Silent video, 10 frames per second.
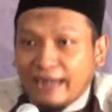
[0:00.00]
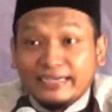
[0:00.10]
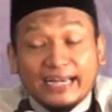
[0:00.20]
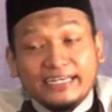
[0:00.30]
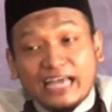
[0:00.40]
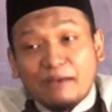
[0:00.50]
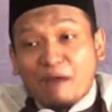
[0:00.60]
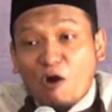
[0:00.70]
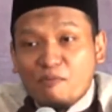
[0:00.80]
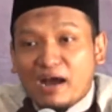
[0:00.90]
Andai dia
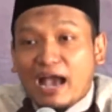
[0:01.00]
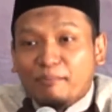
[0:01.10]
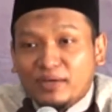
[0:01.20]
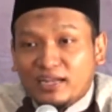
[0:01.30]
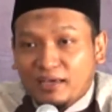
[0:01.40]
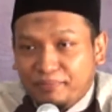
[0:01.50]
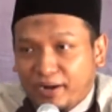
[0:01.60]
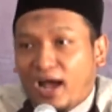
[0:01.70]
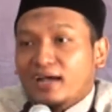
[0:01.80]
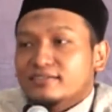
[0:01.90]
mau mengambil
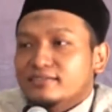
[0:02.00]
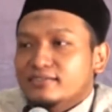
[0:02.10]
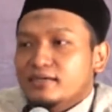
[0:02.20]
ibrah,